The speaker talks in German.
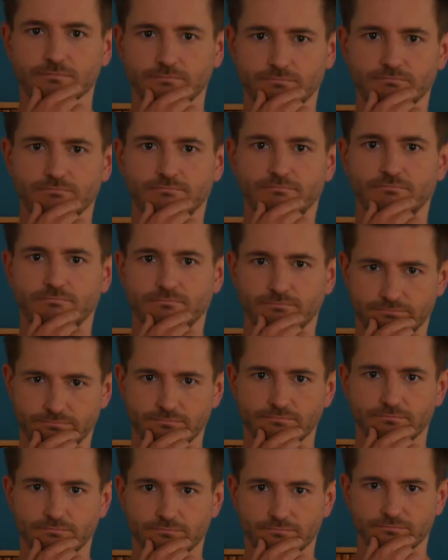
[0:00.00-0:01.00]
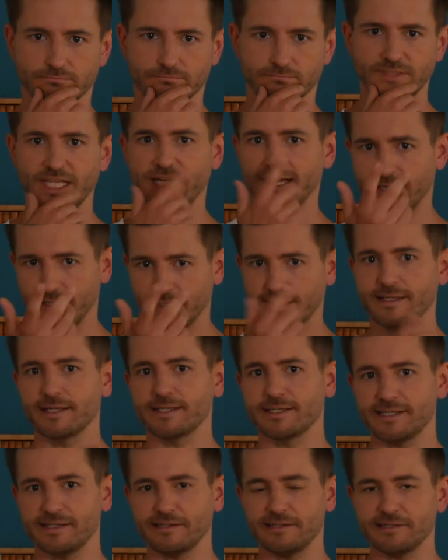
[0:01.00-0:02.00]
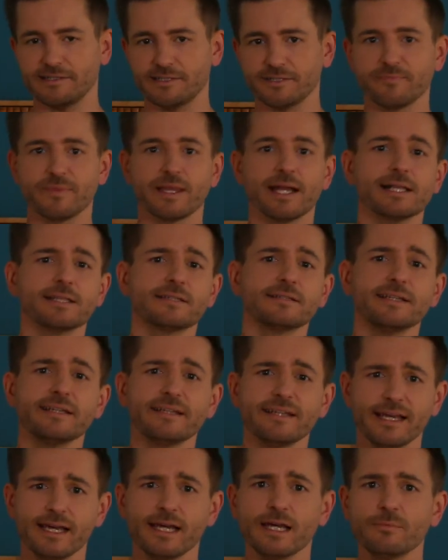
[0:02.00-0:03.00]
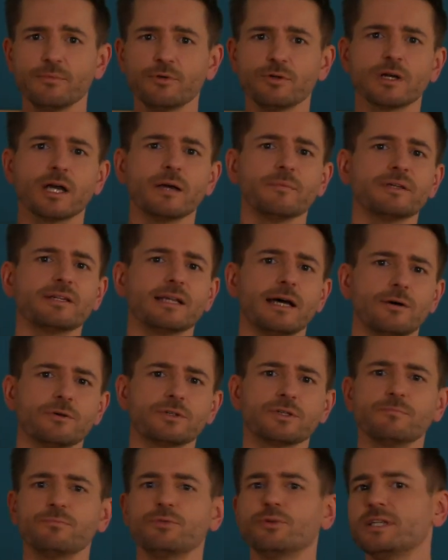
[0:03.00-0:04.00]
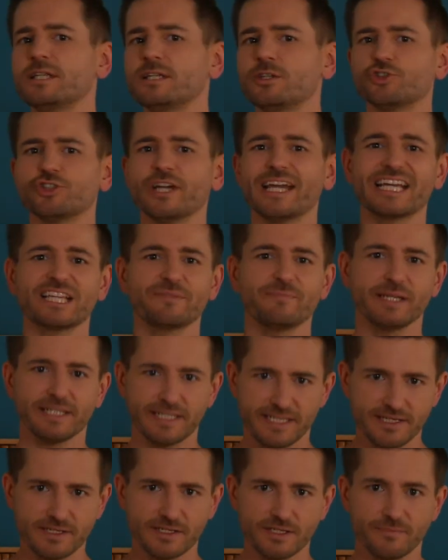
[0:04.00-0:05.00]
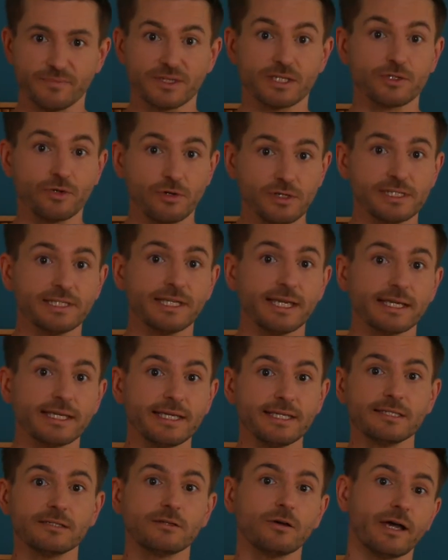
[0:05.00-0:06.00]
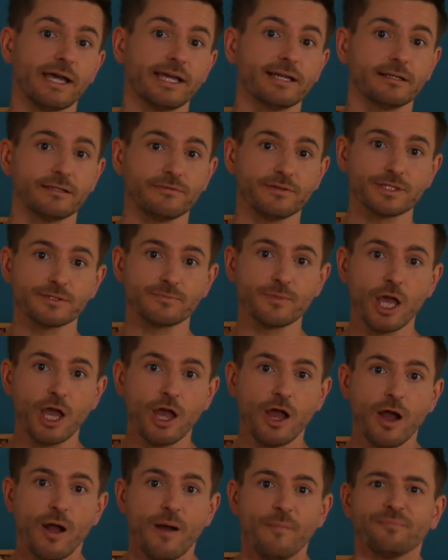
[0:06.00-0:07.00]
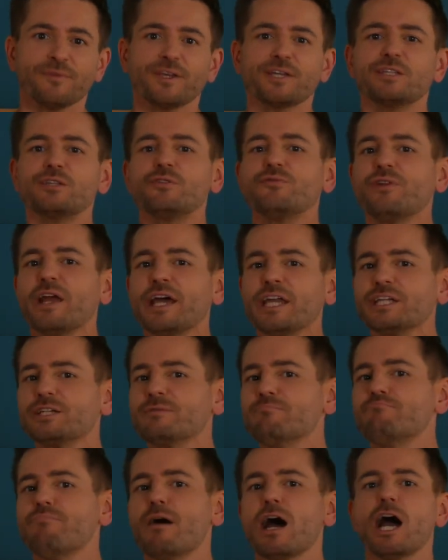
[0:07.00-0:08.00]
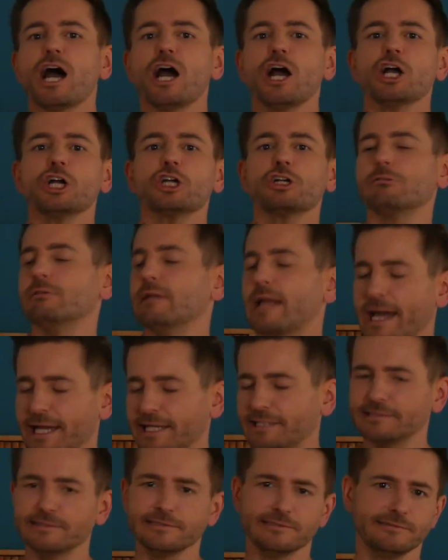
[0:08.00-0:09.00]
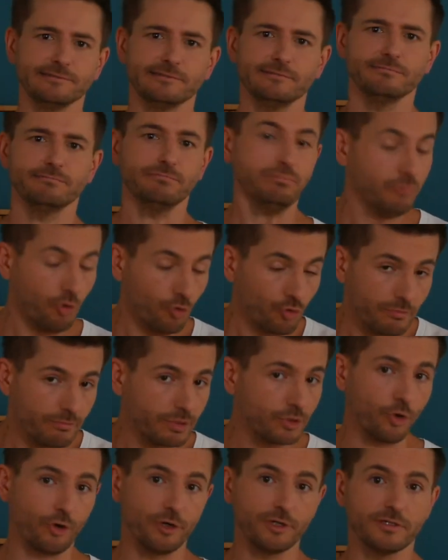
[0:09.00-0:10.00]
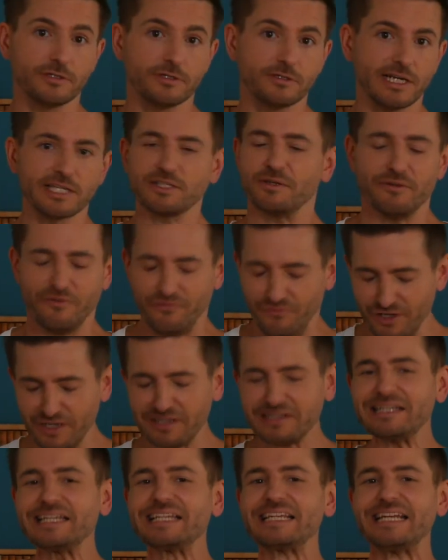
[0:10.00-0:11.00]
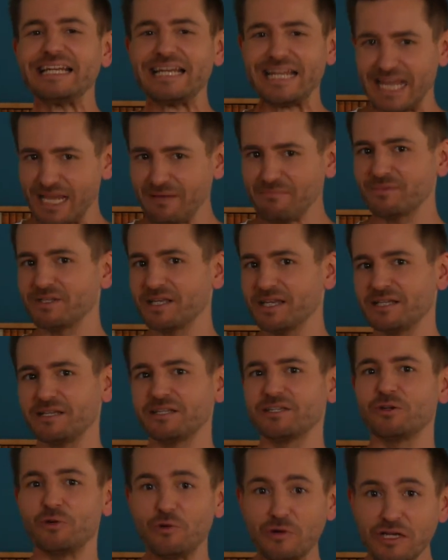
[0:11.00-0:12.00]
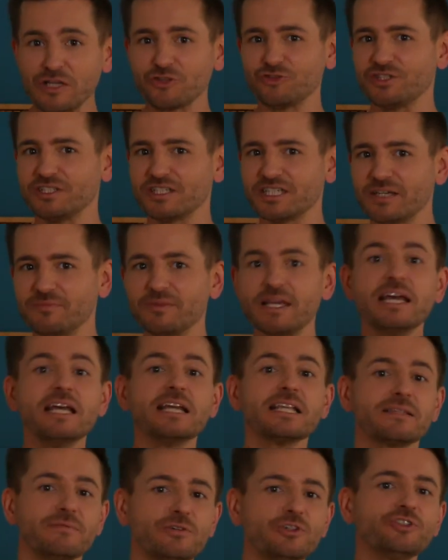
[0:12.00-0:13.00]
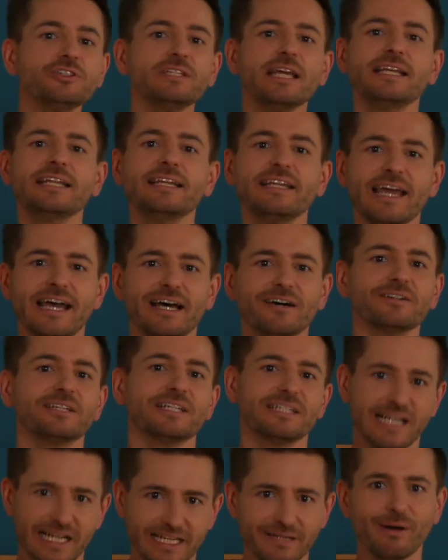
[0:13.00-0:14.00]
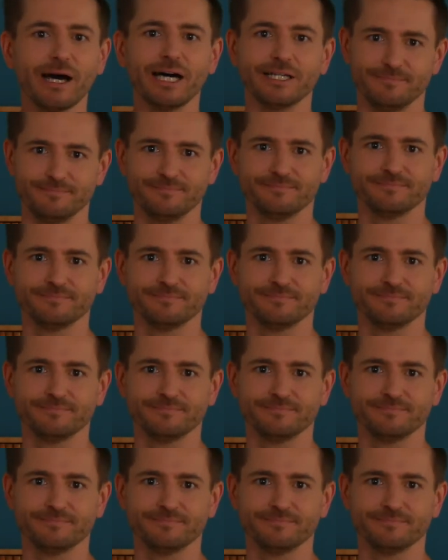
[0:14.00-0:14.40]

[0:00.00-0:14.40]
Hm. Ganz ehrlich, als DDR-Bürger mit außenpolitischer Expertise sollte Herr Gysi doch eigentlich wissen, dass es vielleicht ein paar kleine, unbedeutende, also wirklich nebensächliche Unterschiede gibt zwischen der DDR und den Taliban.